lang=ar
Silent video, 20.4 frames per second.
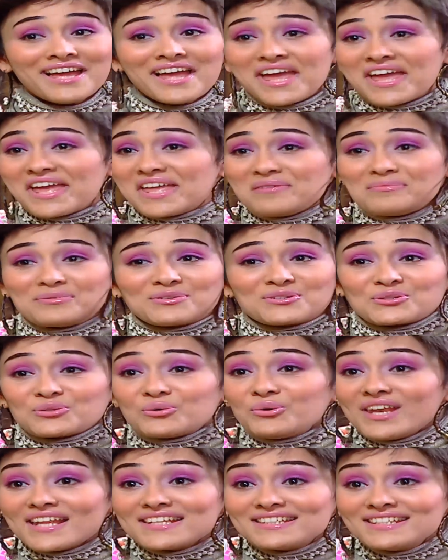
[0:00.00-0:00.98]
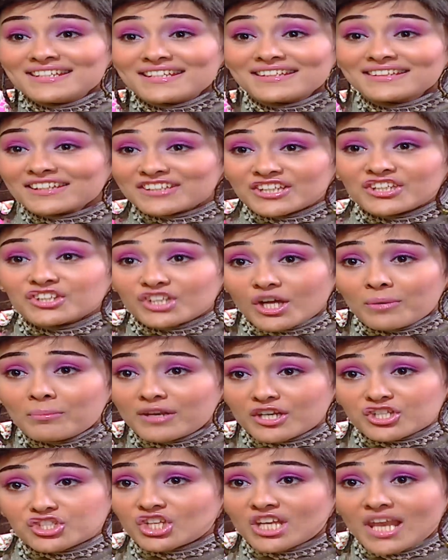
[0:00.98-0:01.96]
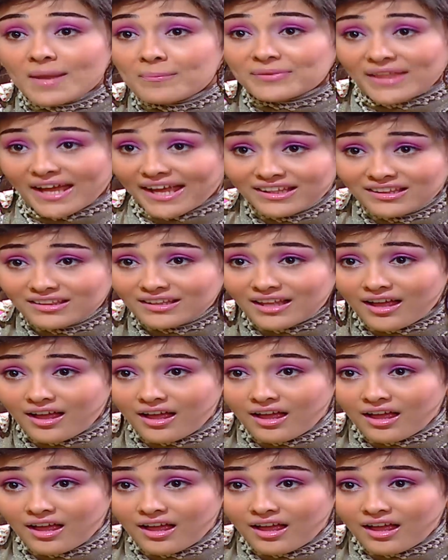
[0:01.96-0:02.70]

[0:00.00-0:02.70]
هي بالسهوله دي ان انت تنضم للشله بتاعتنا